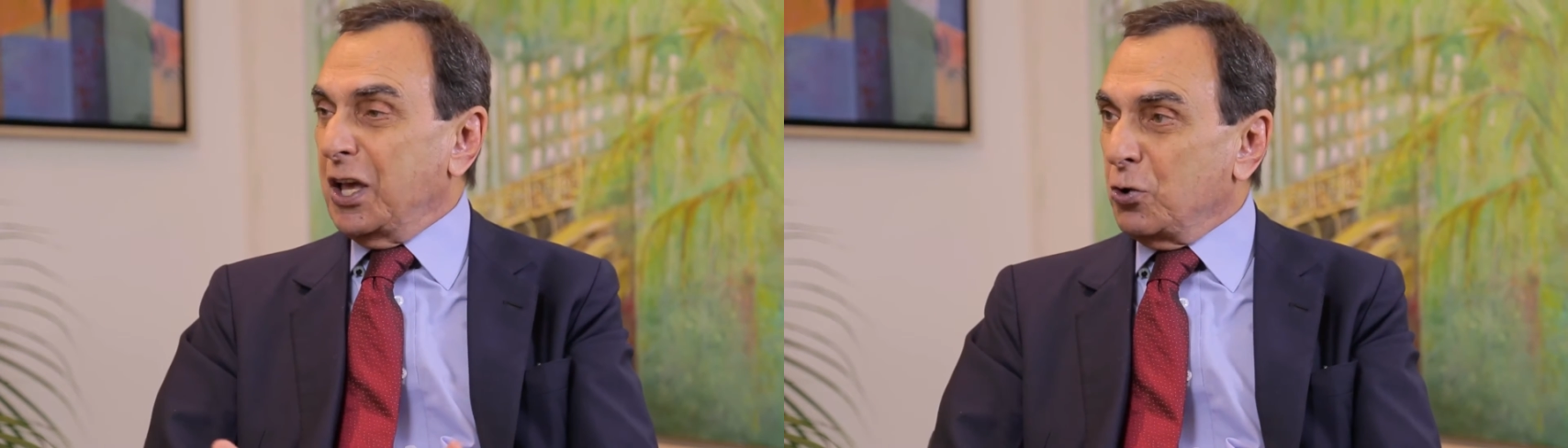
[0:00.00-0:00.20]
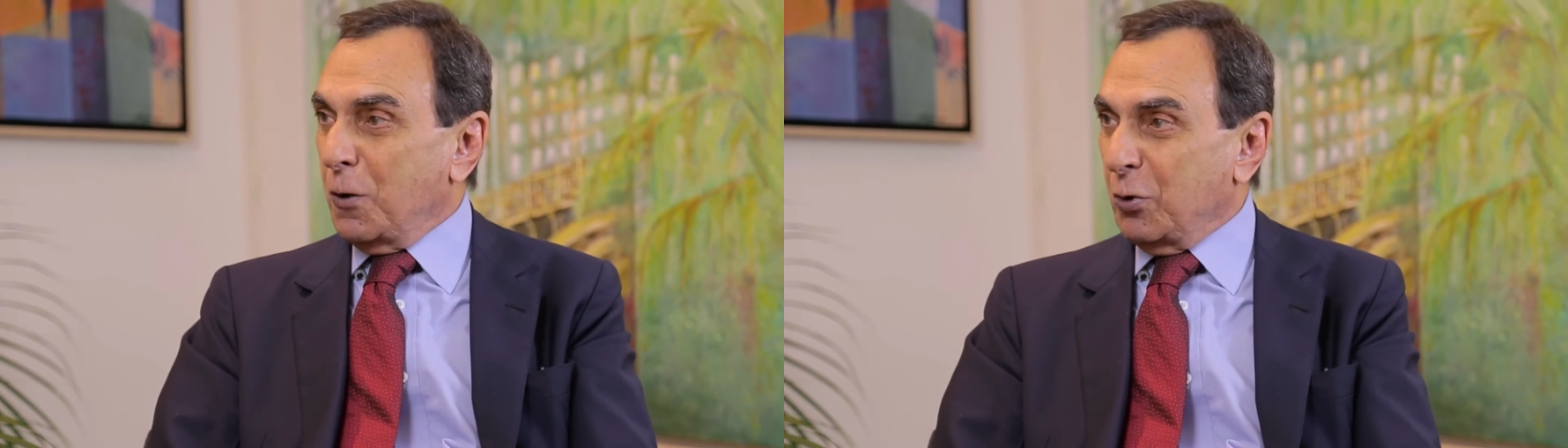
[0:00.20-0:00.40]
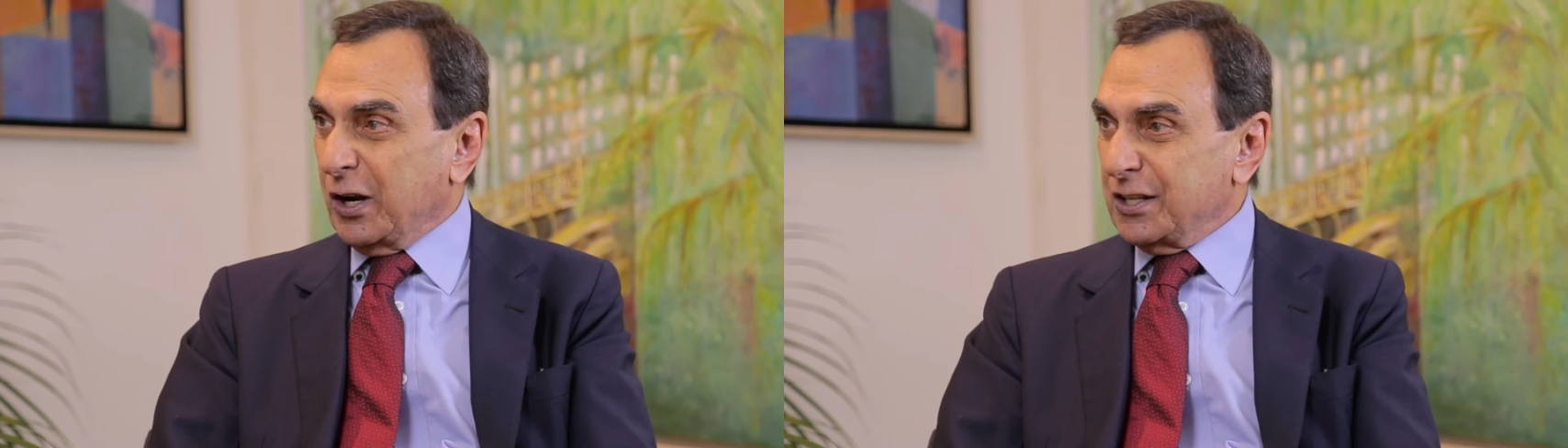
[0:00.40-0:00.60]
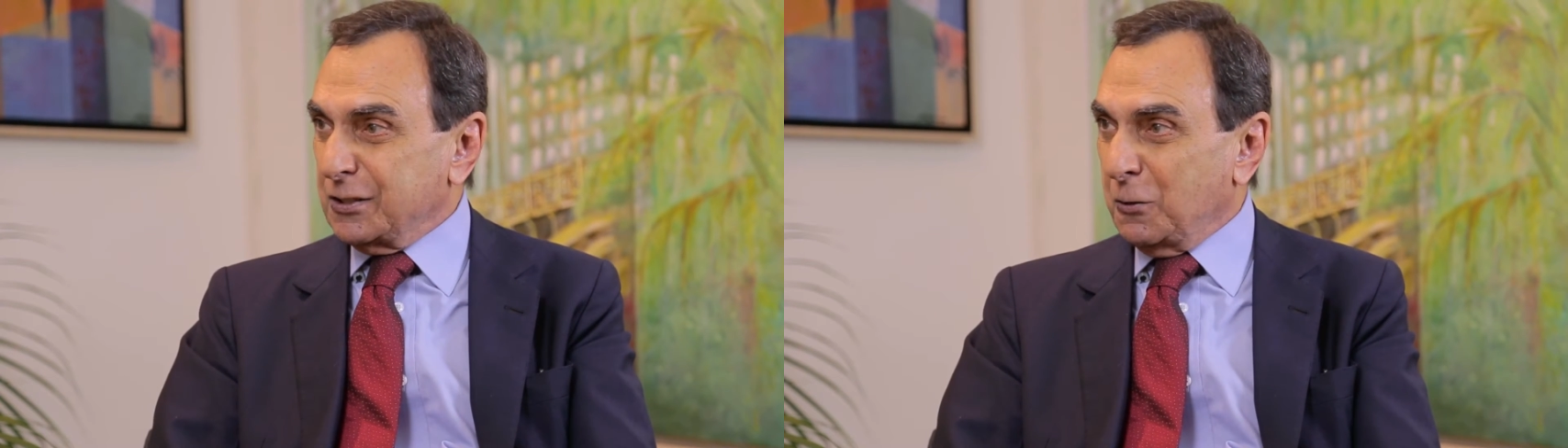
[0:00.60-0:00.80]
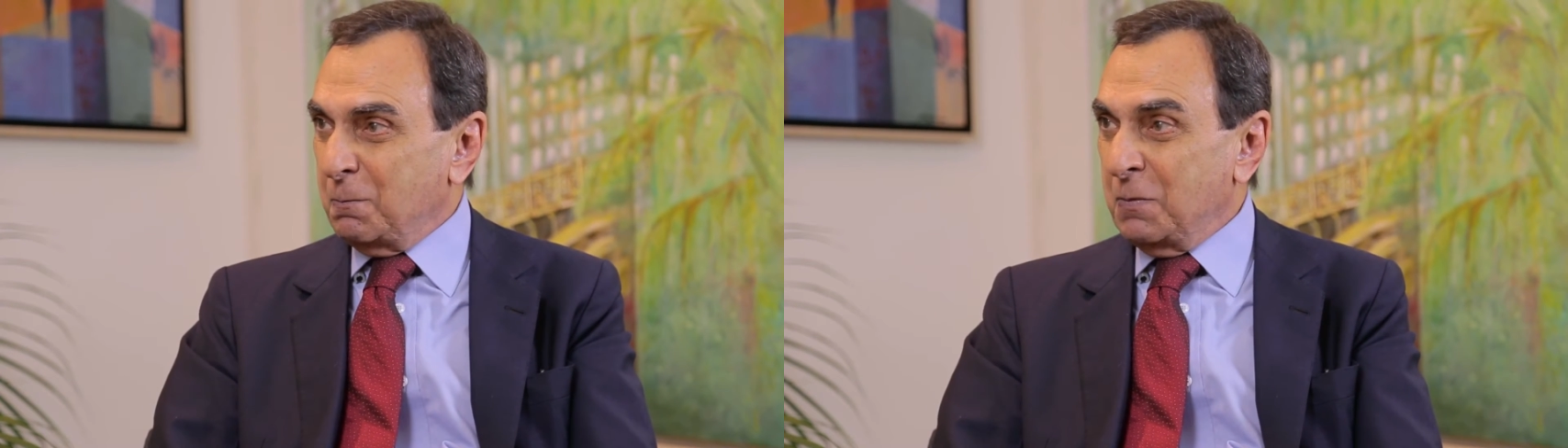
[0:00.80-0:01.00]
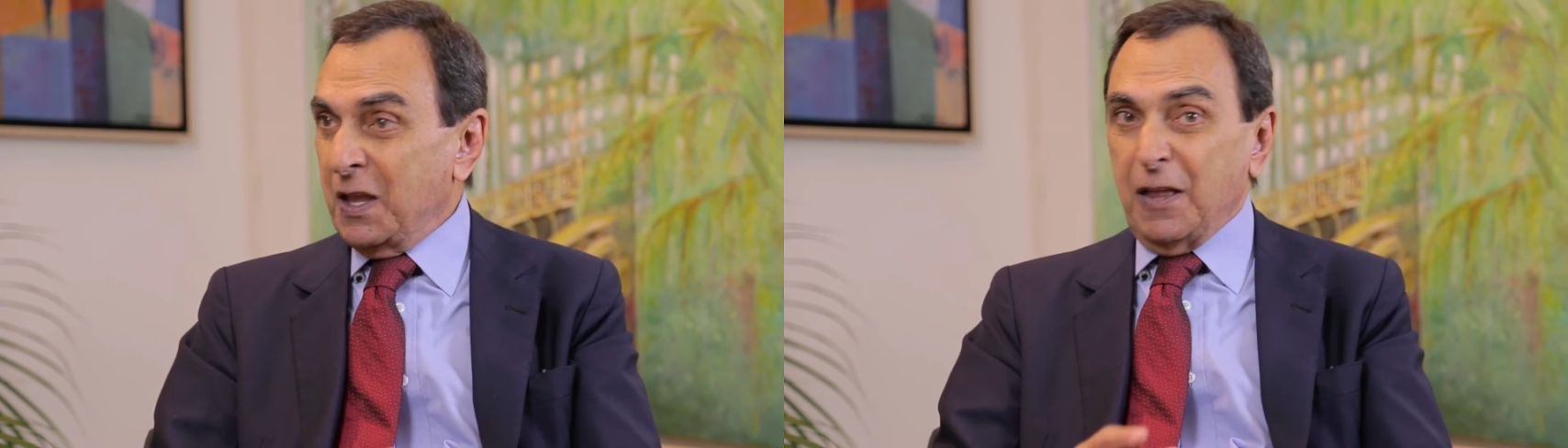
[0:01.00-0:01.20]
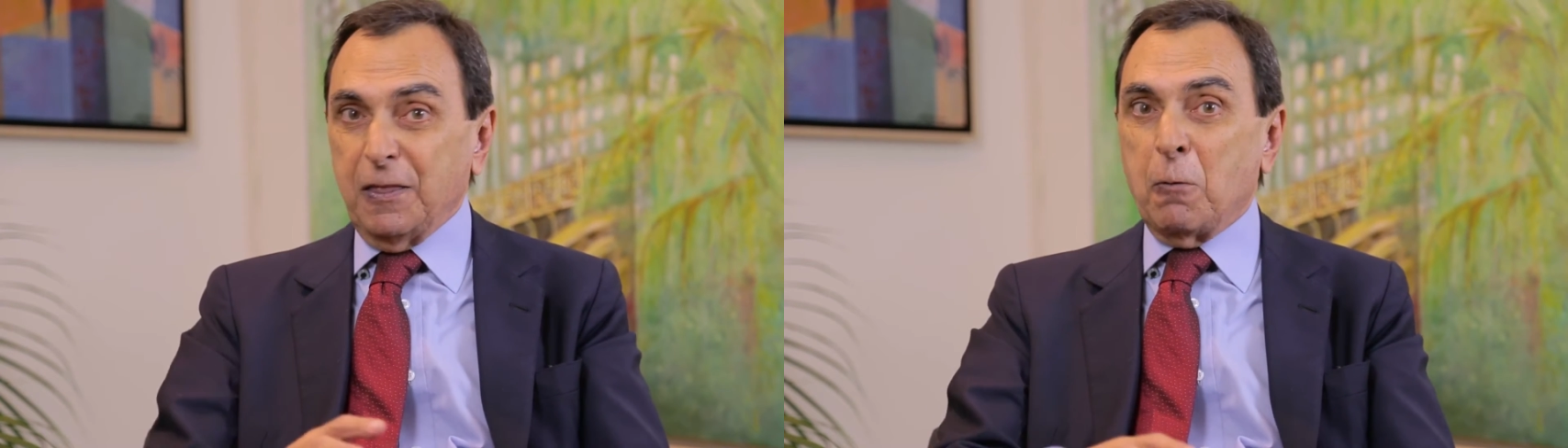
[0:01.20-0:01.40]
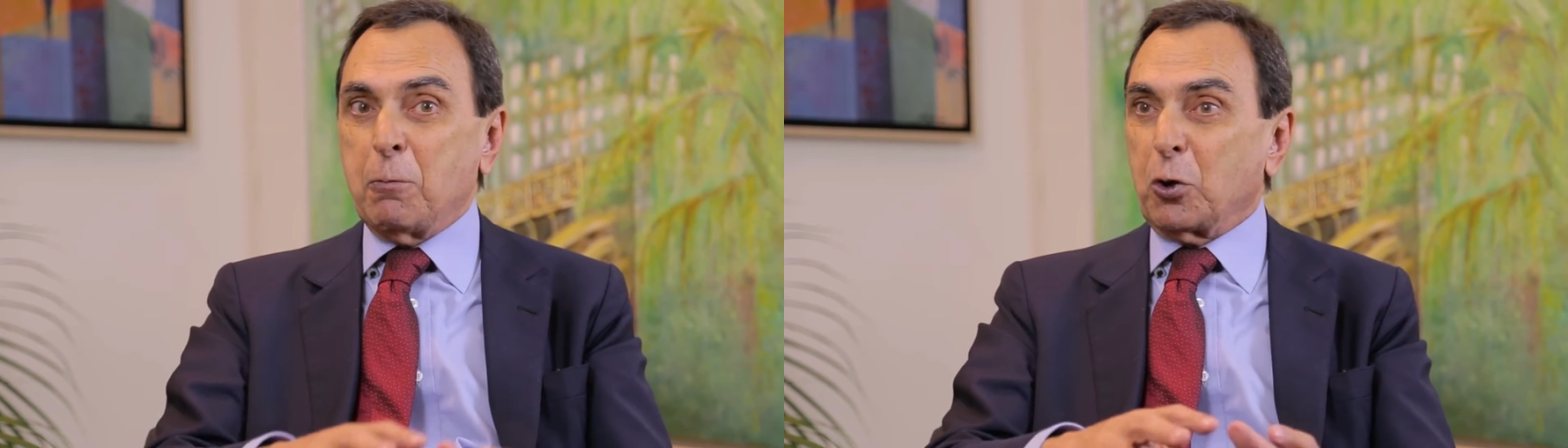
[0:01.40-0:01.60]
incorporação.
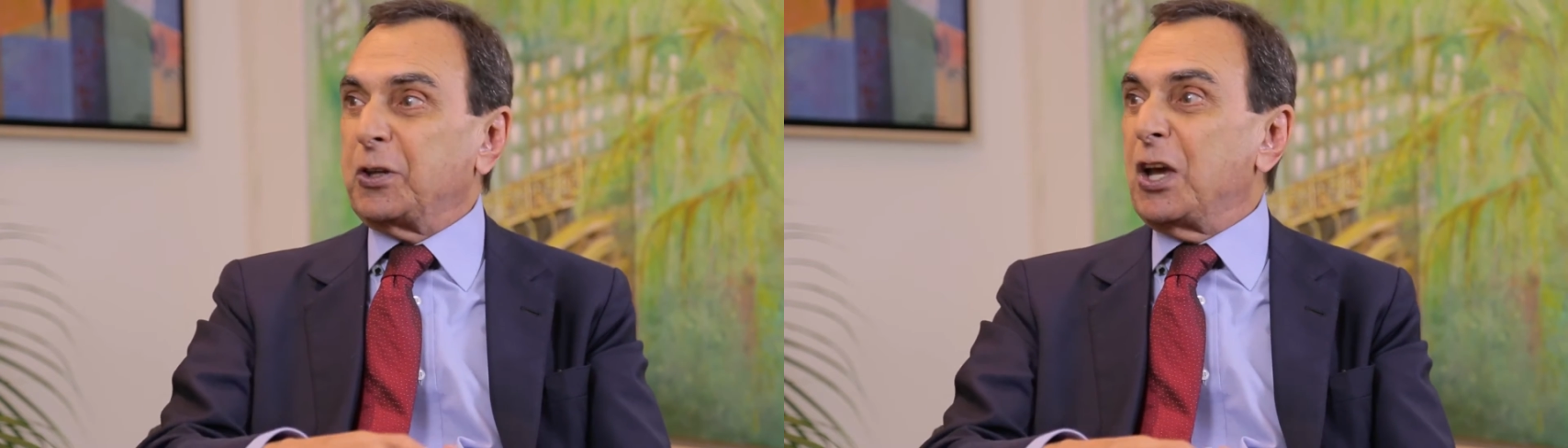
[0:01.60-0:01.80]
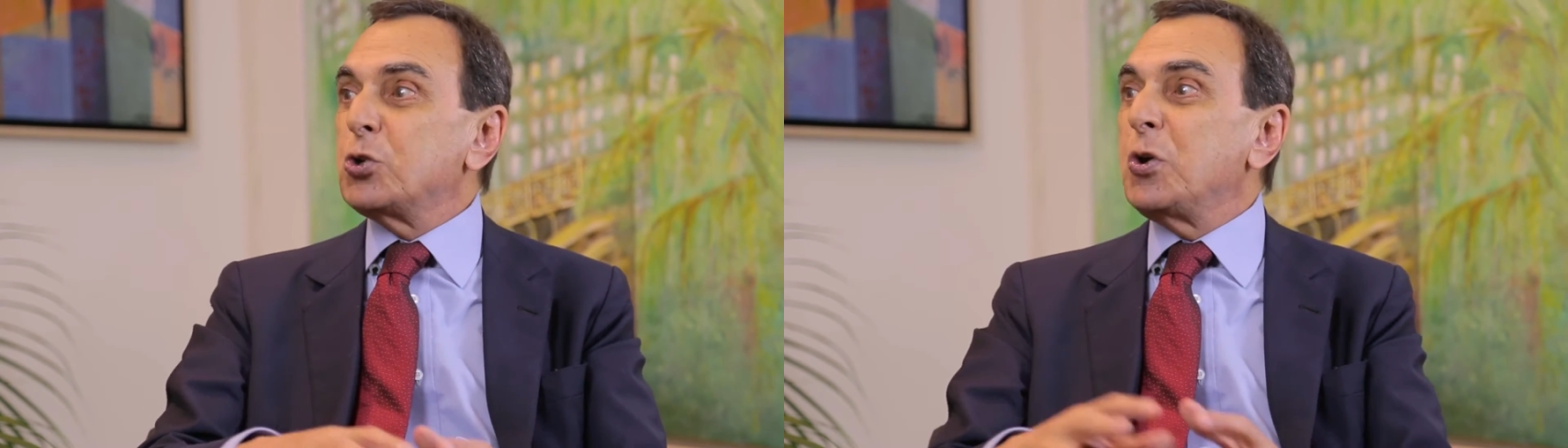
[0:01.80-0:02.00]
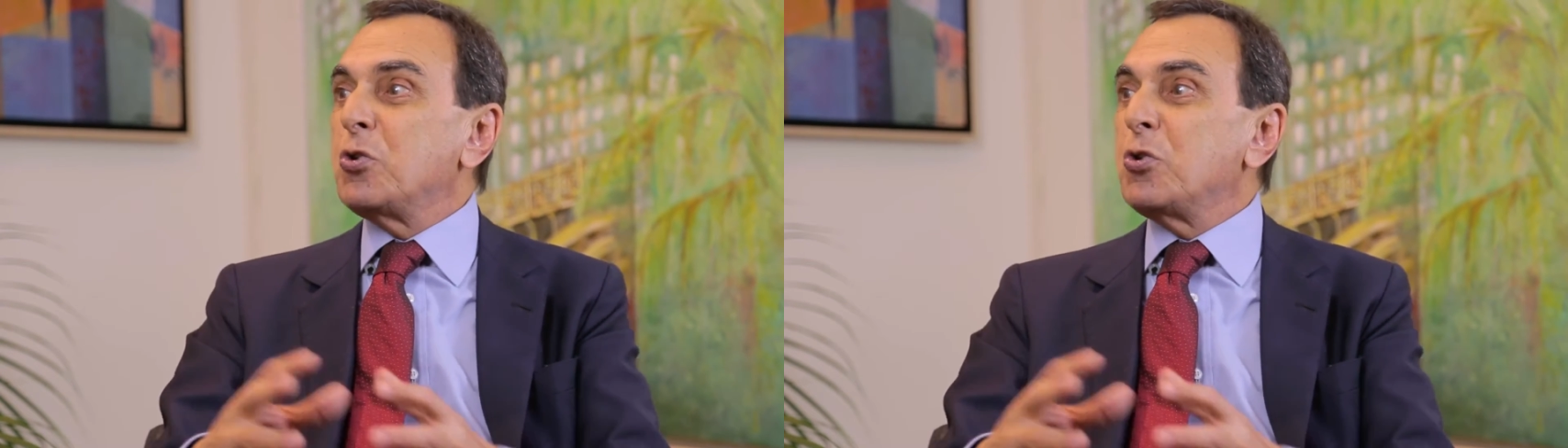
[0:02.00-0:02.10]
Não protege